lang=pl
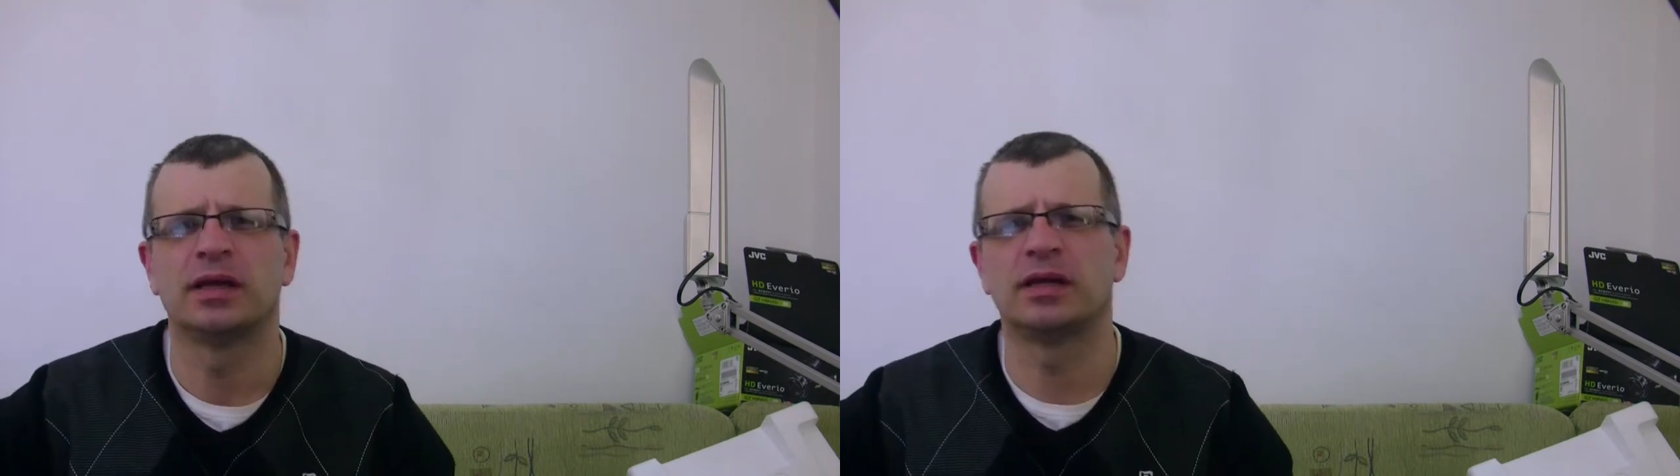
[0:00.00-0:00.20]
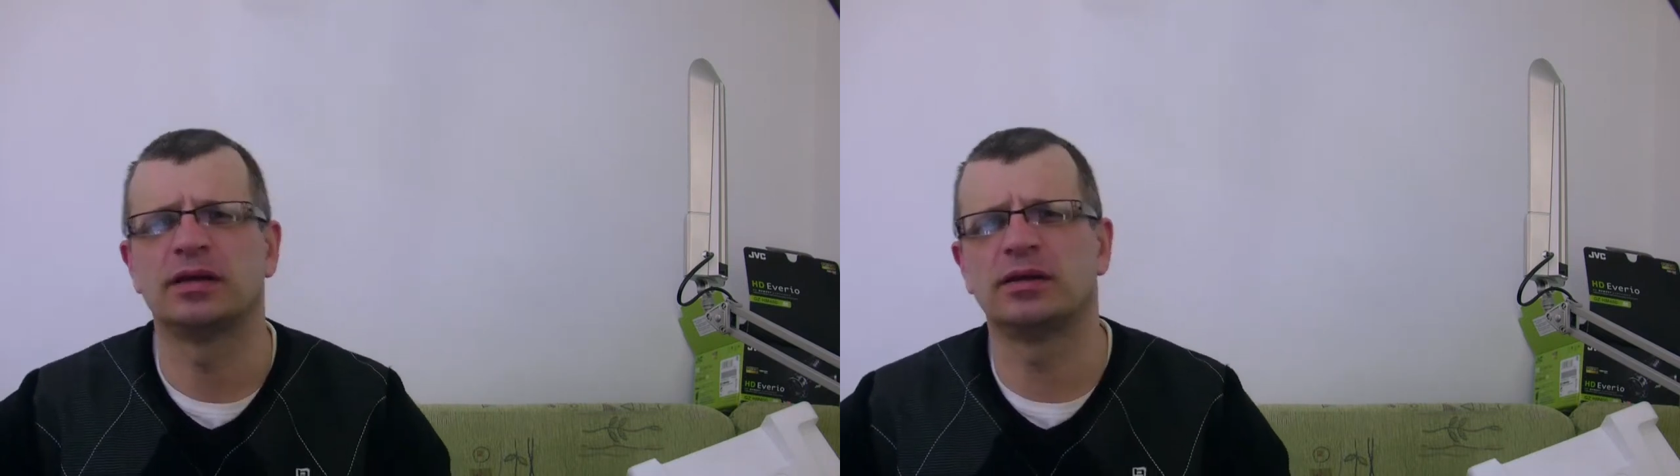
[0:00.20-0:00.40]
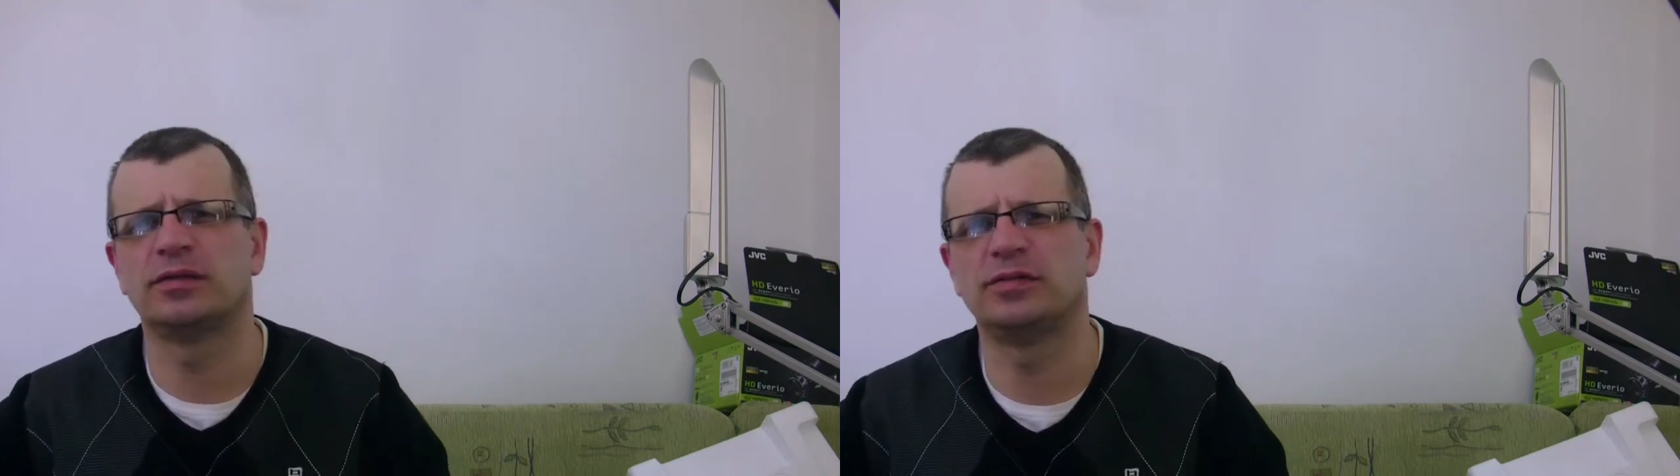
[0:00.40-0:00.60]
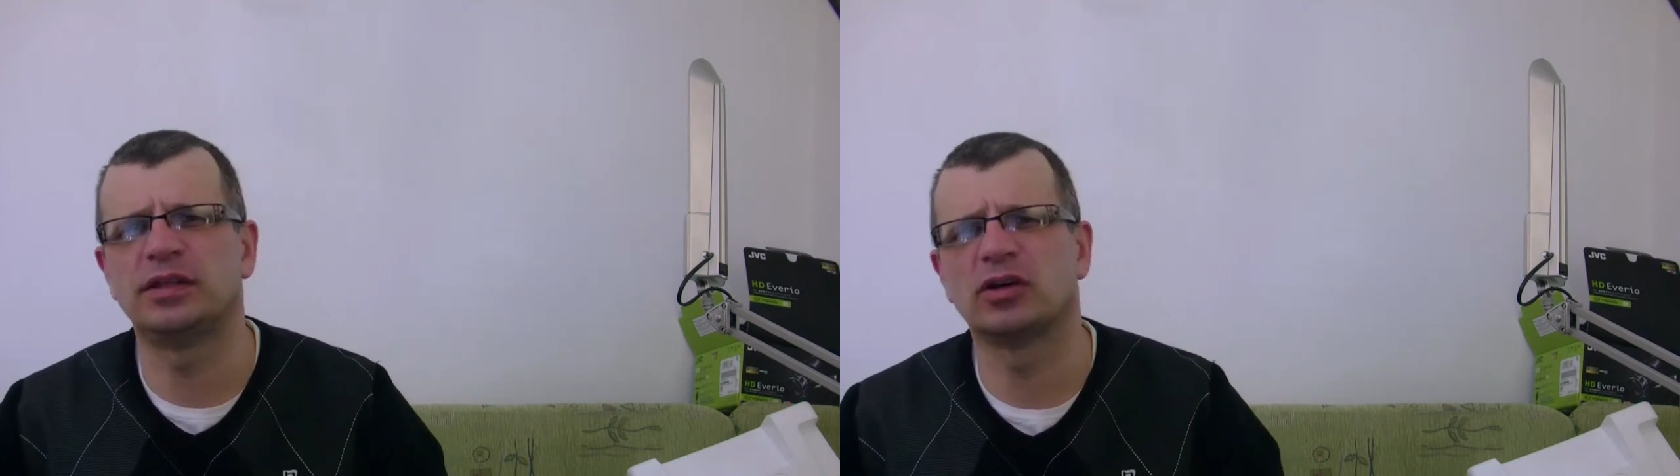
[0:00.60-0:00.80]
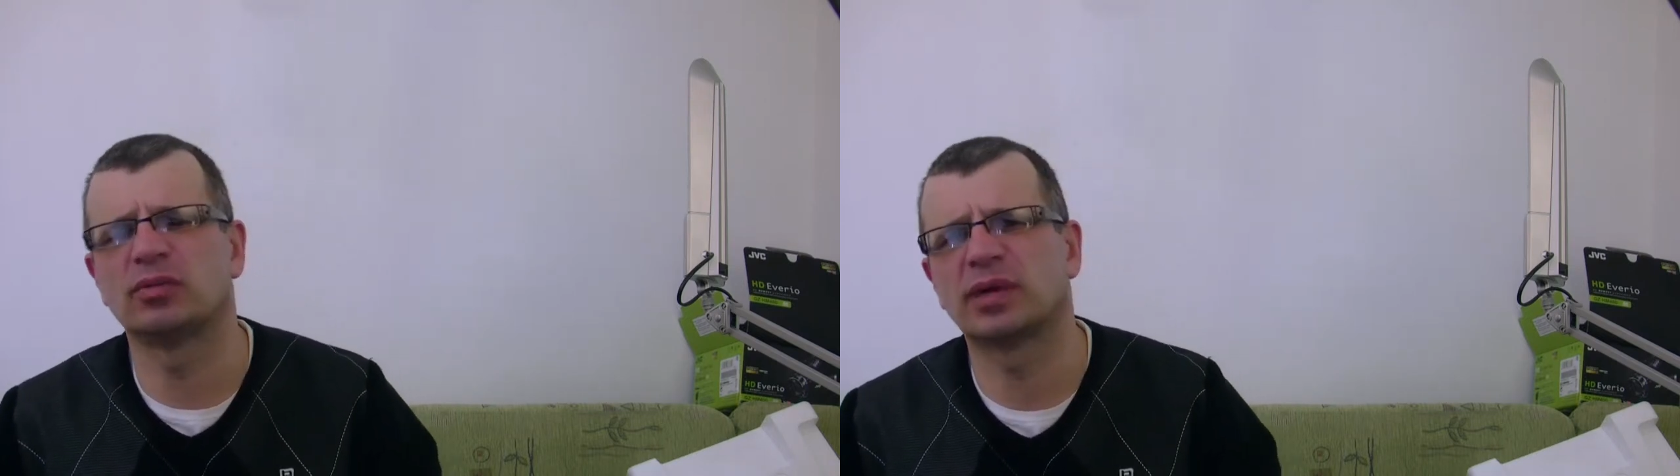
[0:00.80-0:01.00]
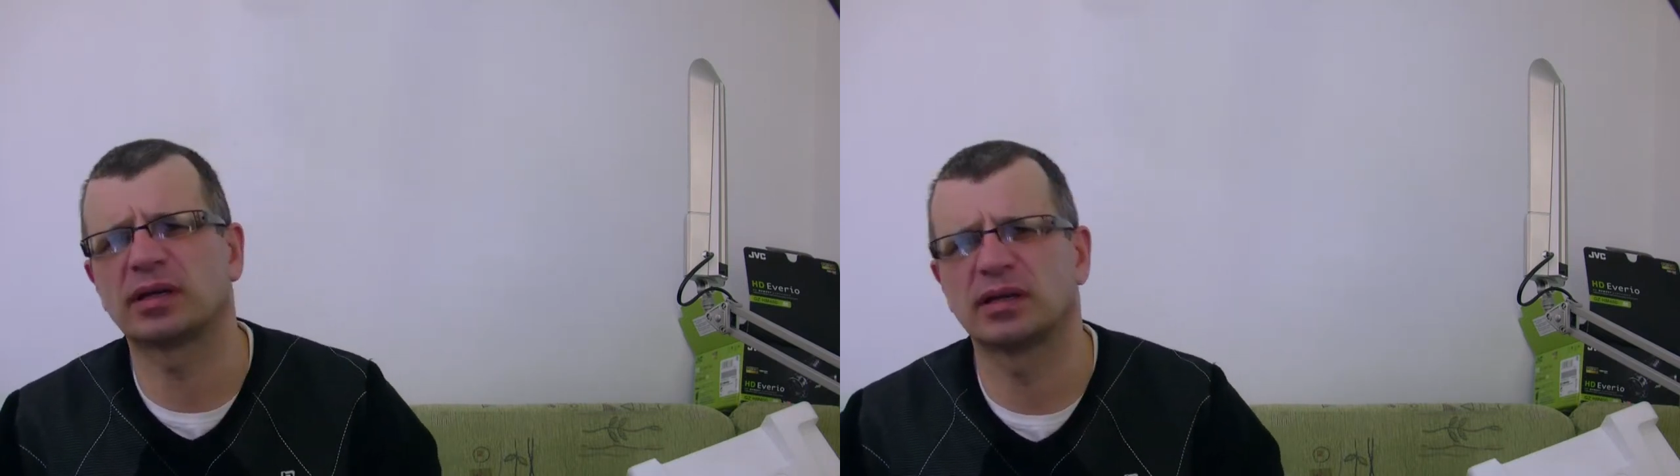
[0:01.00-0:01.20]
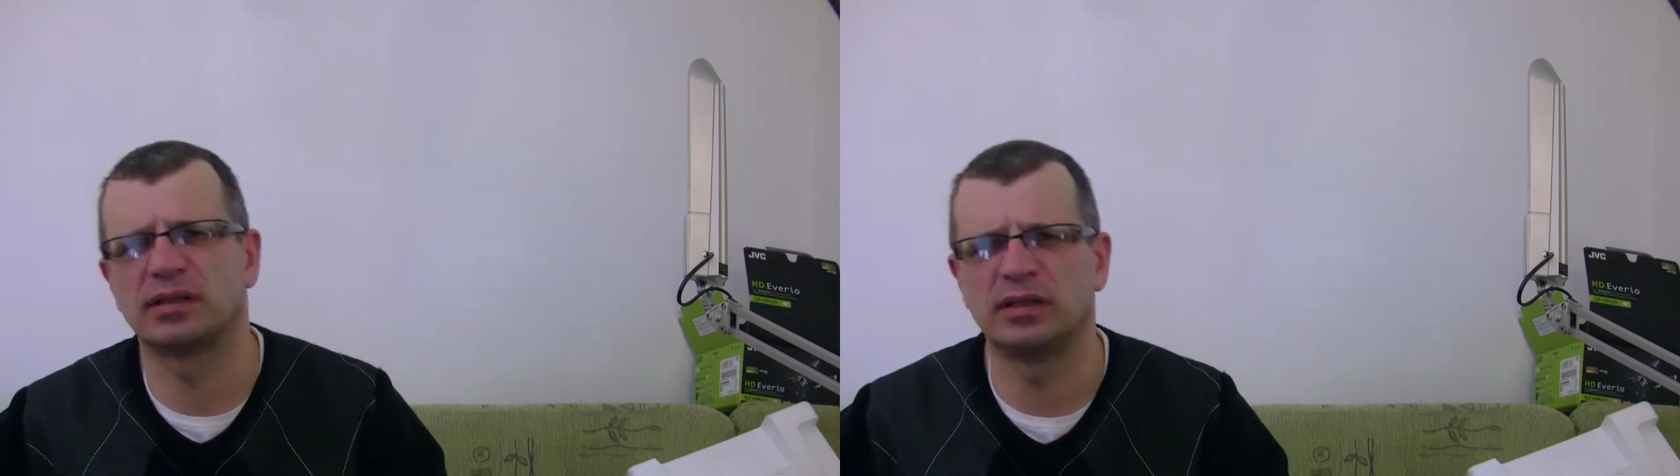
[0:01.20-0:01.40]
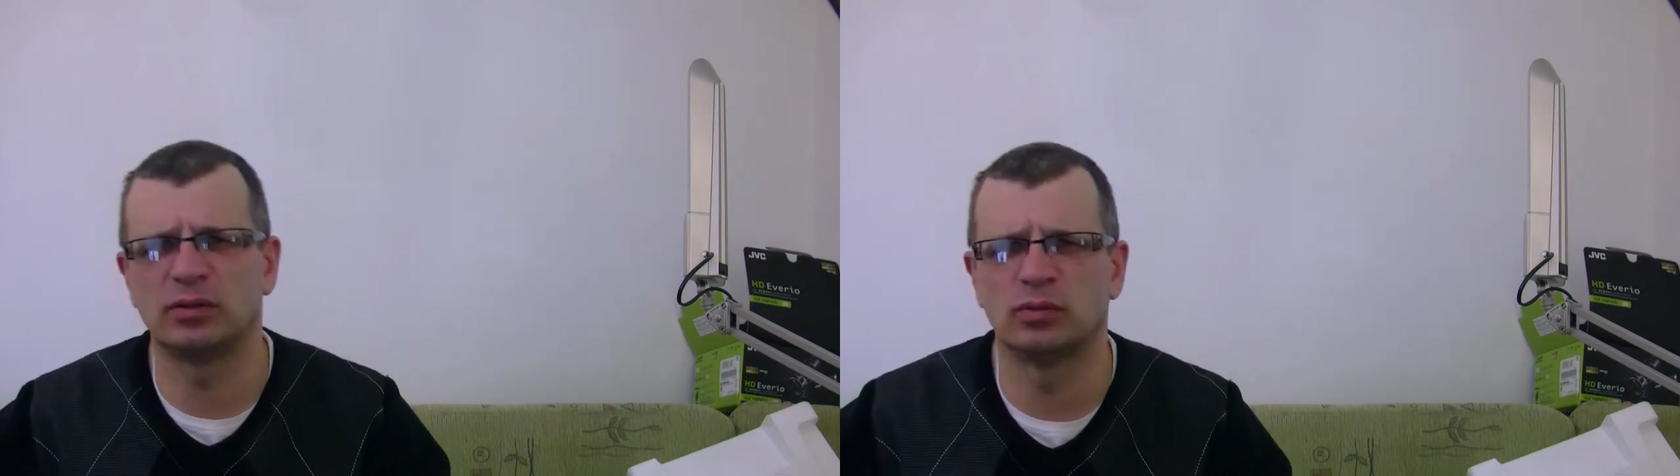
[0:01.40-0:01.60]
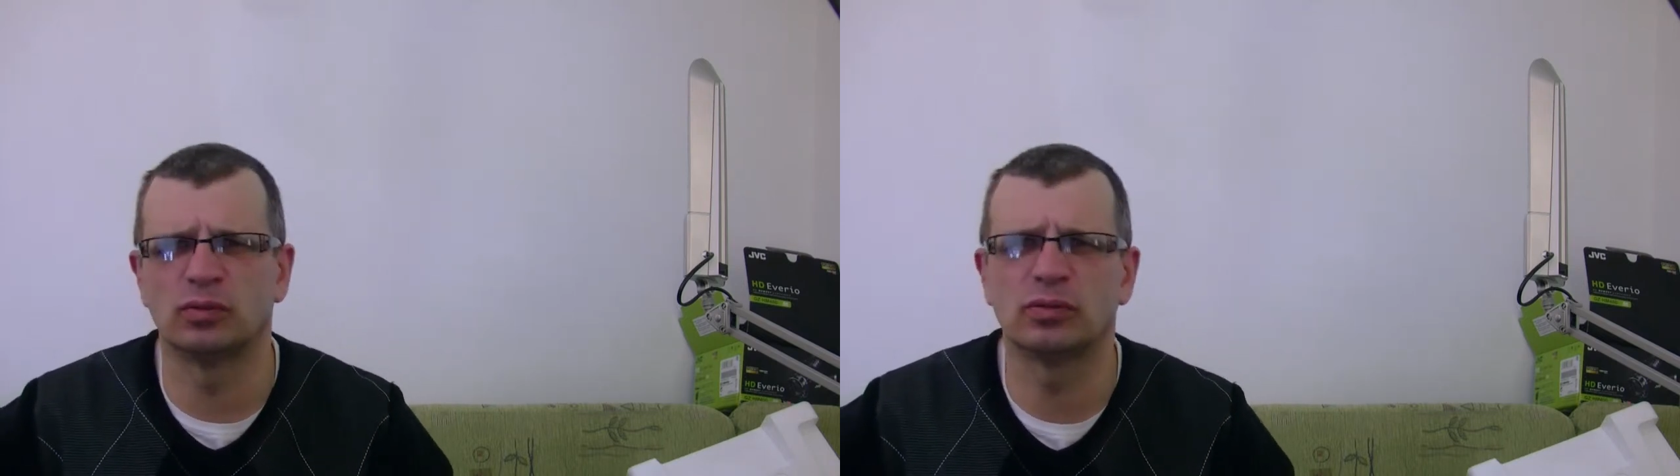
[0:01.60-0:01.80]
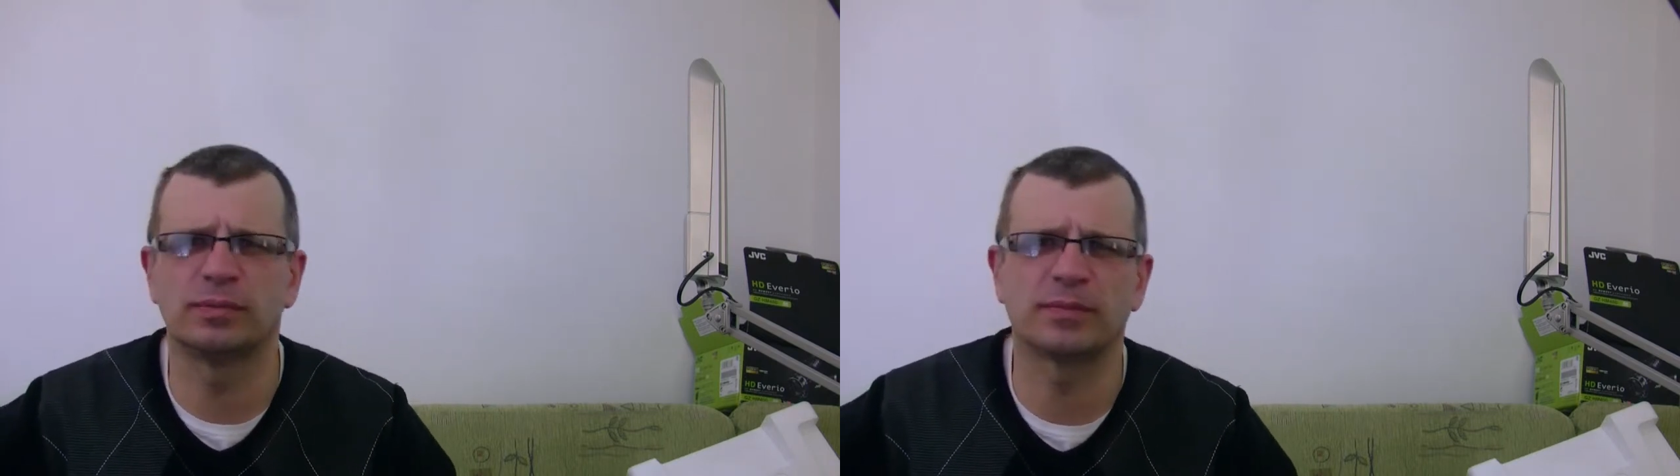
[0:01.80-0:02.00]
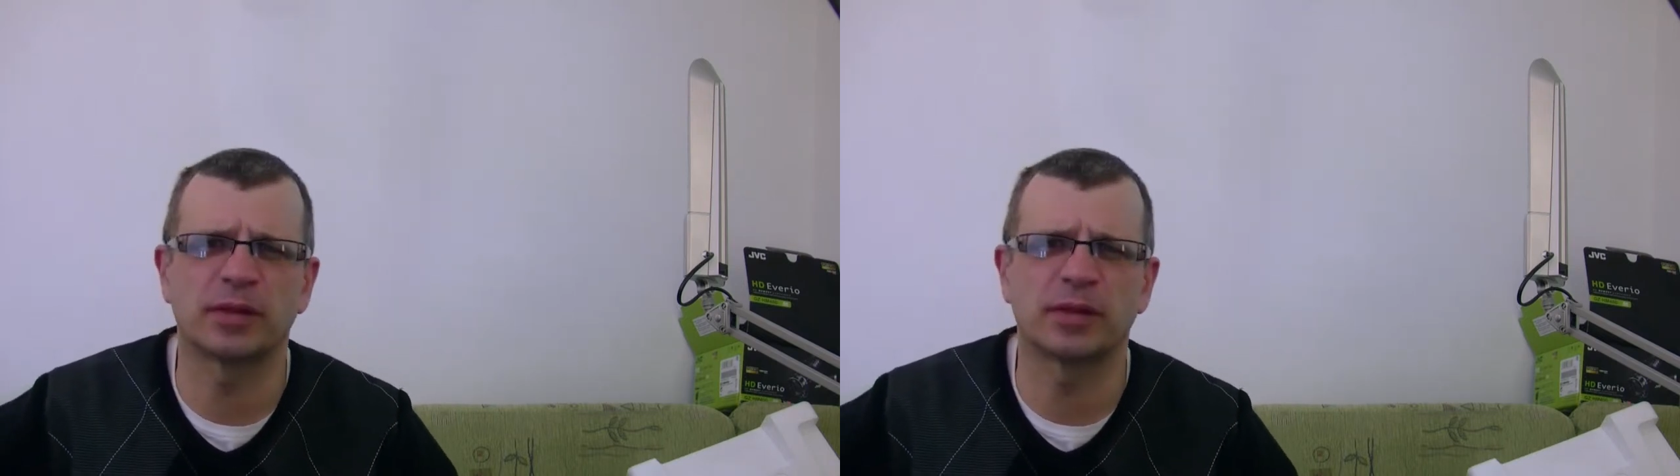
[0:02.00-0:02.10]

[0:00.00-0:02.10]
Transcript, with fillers: y, wideomarketingu,